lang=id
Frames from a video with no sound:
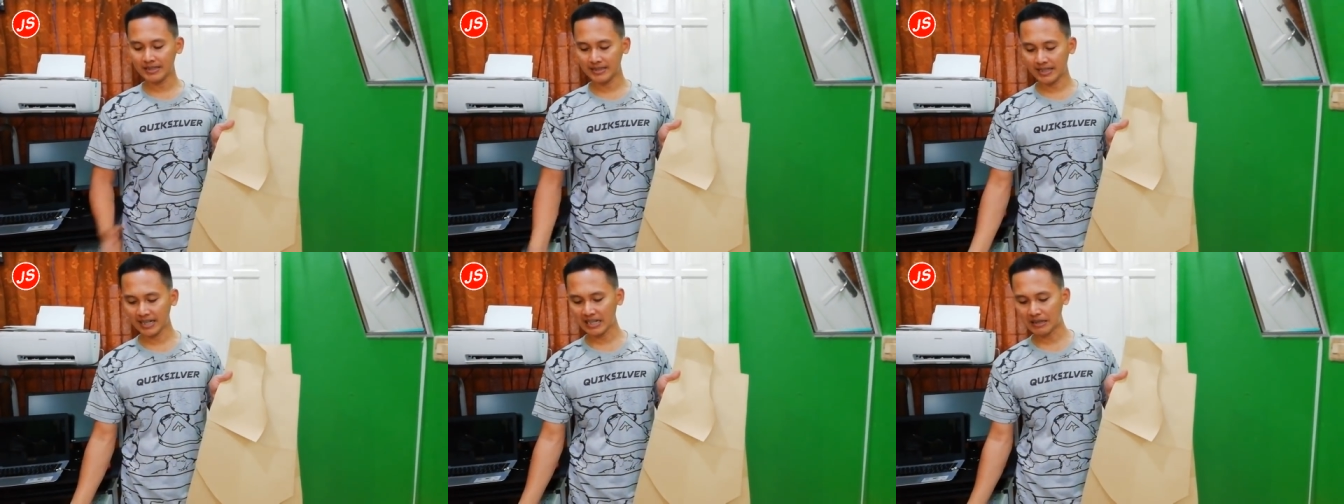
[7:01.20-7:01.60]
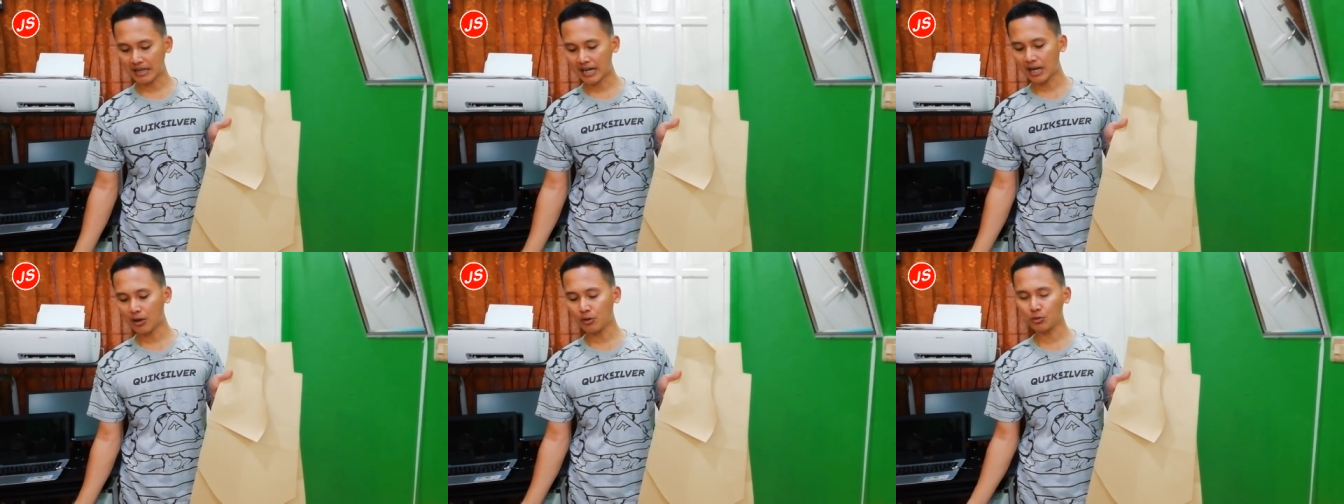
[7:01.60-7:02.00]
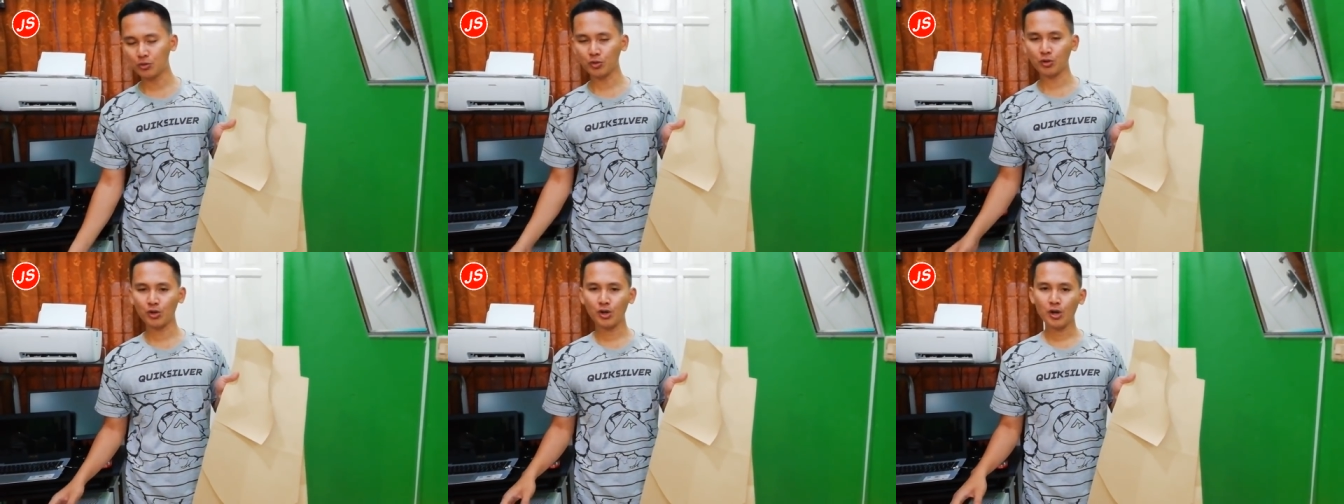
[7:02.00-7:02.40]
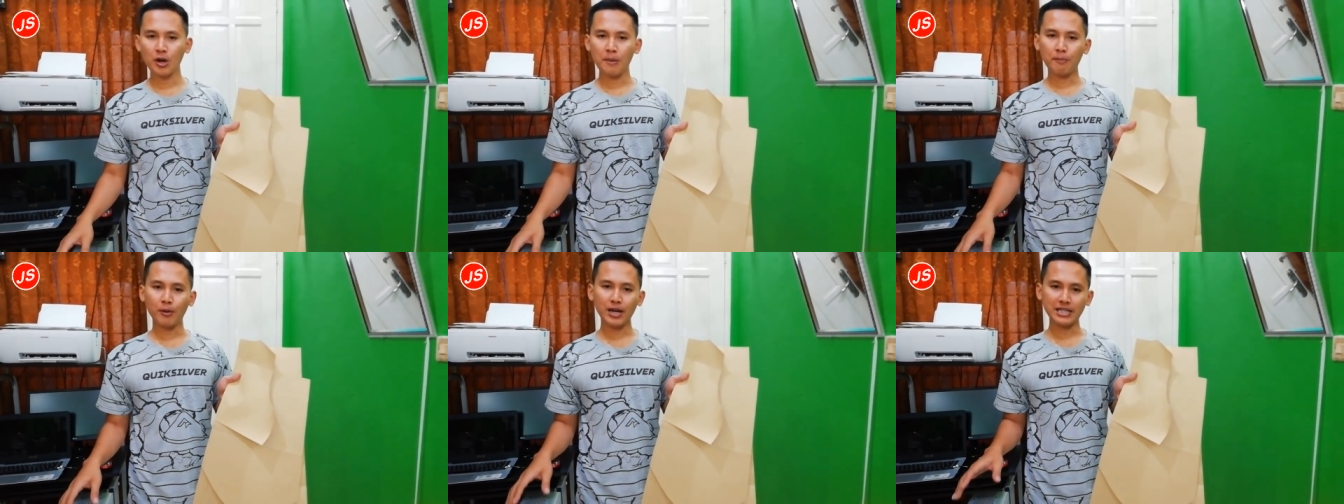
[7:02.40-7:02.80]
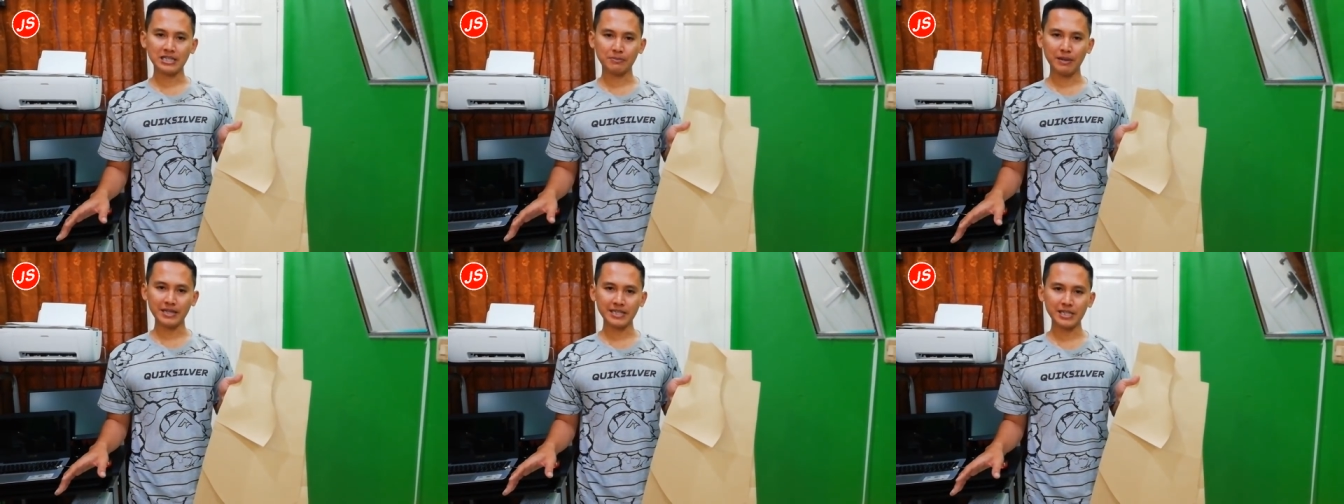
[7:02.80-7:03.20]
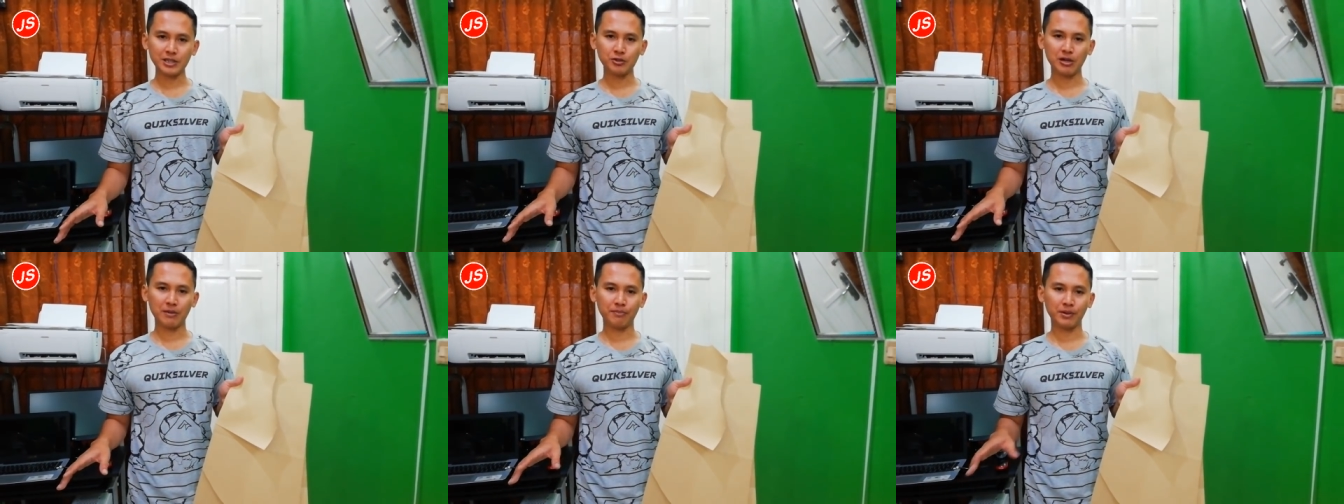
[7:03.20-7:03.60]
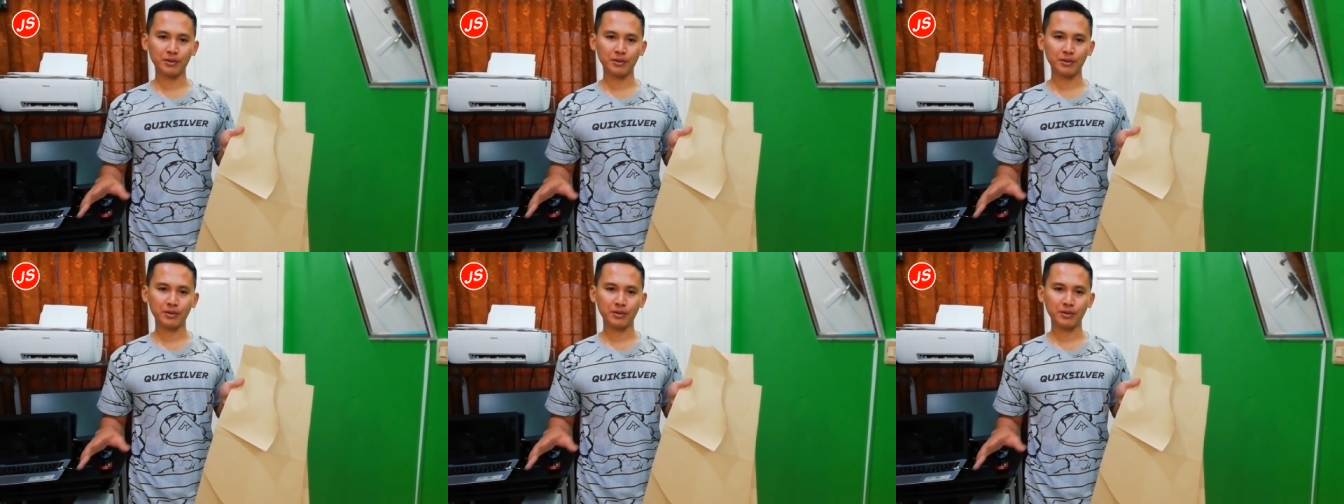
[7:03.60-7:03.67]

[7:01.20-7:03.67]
dan kalau untuk pola jiplak saya juga